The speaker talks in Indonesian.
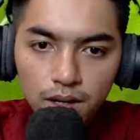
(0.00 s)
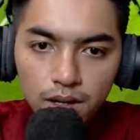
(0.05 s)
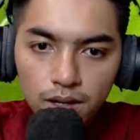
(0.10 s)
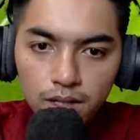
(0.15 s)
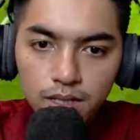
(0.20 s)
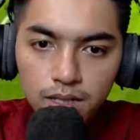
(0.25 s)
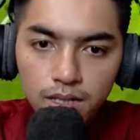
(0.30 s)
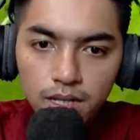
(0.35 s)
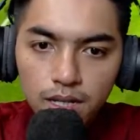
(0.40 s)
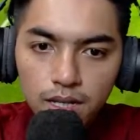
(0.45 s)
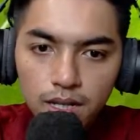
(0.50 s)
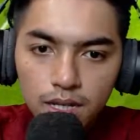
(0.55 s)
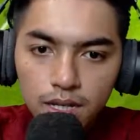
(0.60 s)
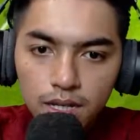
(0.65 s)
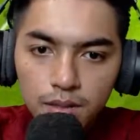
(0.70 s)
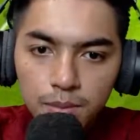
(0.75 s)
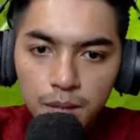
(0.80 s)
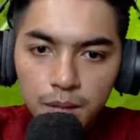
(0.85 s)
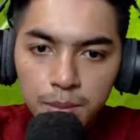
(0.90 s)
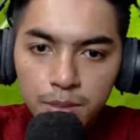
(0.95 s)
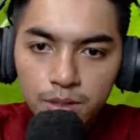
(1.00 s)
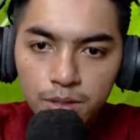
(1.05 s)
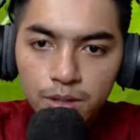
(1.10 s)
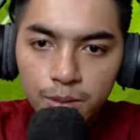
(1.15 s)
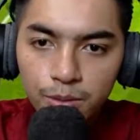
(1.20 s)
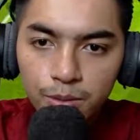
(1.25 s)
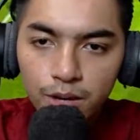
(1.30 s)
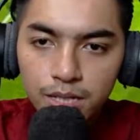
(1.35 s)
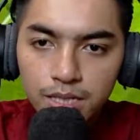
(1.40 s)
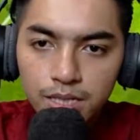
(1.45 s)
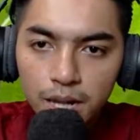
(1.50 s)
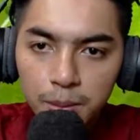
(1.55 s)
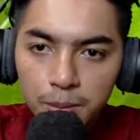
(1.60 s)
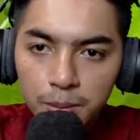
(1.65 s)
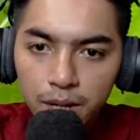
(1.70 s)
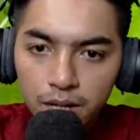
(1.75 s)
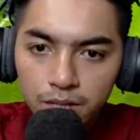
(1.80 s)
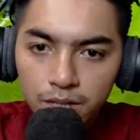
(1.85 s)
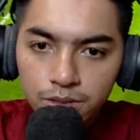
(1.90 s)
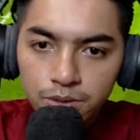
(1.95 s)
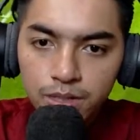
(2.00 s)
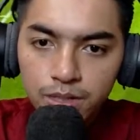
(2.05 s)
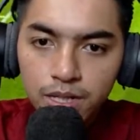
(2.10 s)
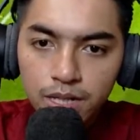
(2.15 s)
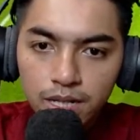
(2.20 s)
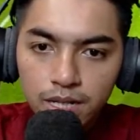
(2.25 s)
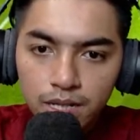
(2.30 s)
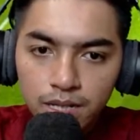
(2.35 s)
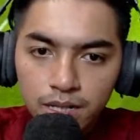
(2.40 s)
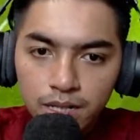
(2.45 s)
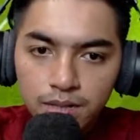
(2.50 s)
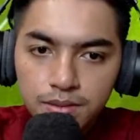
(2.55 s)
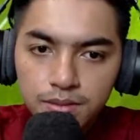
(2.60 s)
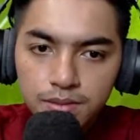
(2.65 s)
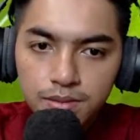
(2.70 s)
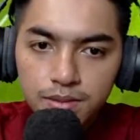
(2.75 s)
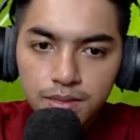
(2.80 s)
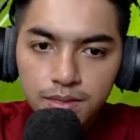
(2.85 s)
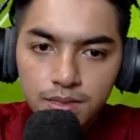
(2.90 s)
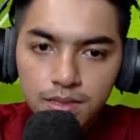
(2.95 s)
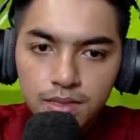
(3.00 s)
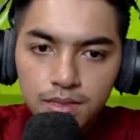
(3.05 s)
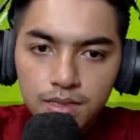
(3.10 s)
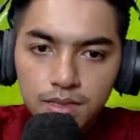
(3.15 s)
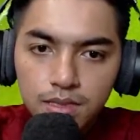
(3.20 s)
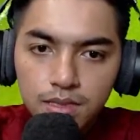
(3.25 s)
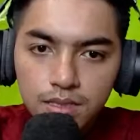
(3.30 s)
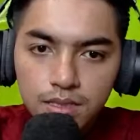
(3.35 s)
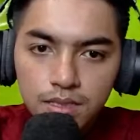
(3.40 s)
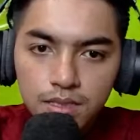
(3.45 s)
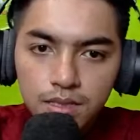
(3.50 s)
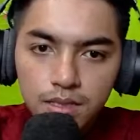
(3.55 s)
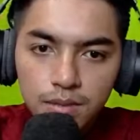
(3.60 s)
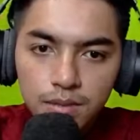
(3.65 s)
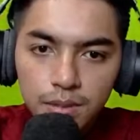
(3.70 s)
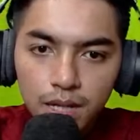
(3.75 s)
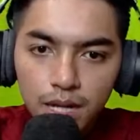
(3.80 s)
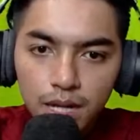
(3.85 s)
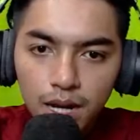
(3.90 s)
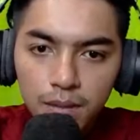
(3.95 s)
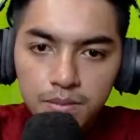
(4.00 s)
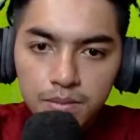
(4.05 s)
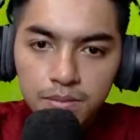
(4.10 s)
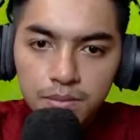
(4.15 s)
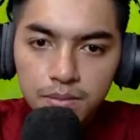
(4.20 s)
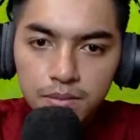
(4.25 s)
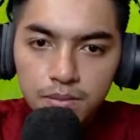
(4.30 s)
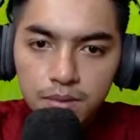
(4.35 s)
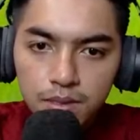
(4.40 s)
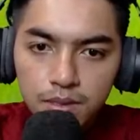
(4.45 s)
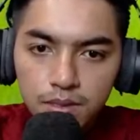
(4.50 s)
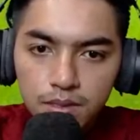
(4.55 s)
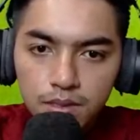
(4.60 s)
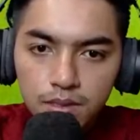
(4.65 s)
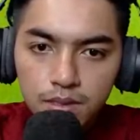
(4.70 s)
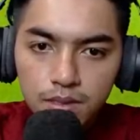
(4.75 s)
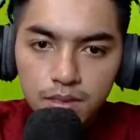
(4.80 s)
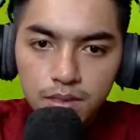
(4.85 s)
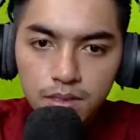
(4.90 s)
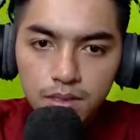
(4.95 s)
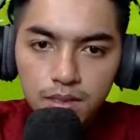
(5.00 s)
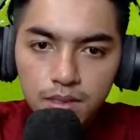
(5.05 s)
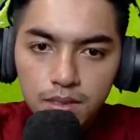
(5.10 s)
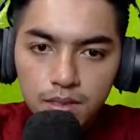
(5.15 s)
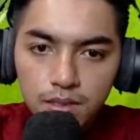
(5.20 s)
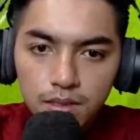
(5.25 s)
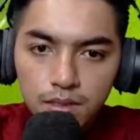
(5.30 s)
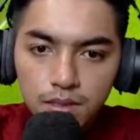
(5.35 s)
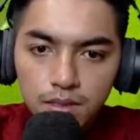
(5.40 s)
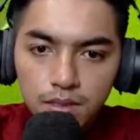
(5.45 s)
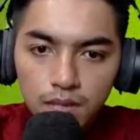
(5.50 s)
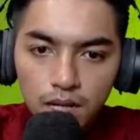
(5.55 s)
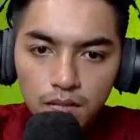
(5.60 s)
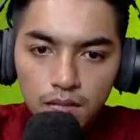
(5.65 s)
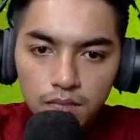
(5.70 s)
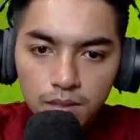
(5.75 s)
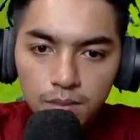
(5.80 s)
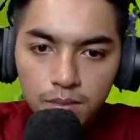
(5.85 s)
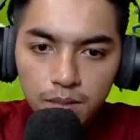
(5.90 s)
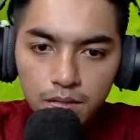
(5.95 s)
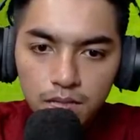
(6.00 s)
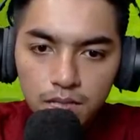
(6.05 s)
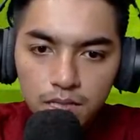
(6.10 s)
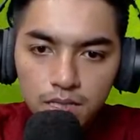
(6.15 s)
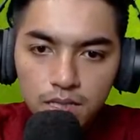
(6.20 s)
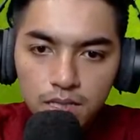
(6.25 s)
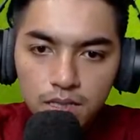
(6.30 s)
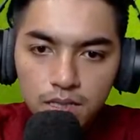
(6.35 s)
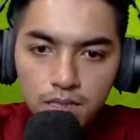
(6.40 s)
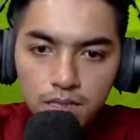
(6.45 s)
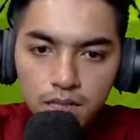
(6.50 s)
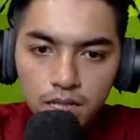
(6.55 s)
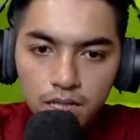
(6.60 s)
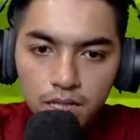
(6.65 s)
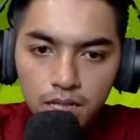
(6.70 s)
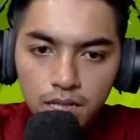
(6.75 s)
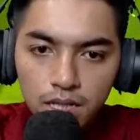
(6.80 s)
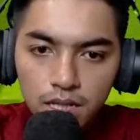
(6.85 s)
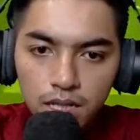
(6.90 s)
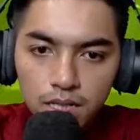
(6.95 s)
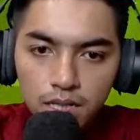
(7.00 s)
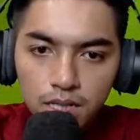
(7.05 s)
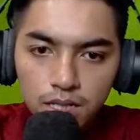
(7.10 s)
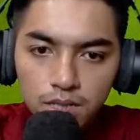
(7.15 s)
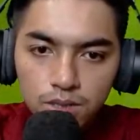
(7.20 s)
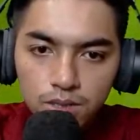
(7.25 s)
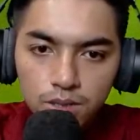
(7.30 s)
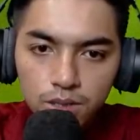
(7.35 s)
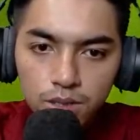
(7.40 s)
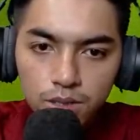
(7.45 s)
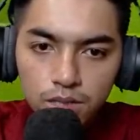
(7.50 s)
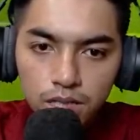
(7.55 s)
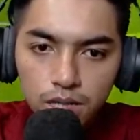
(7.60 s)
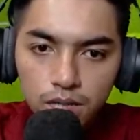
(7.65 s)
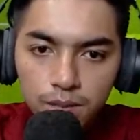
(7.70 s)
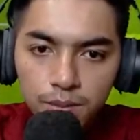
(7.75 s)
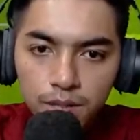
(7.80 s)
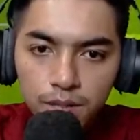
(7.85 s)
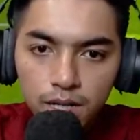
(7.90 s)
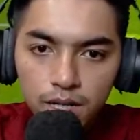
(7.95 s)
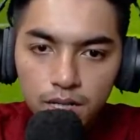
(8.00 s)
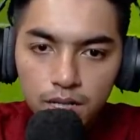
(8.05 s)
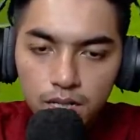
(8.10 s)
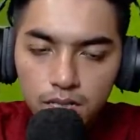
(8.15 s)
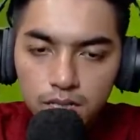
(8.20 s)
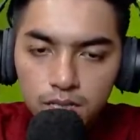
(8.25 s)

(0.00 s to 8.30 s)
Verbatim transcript: oke Mbappe udah mulai capek juga kayaknya Beckham cari teman ke kiri ada Jul di Alba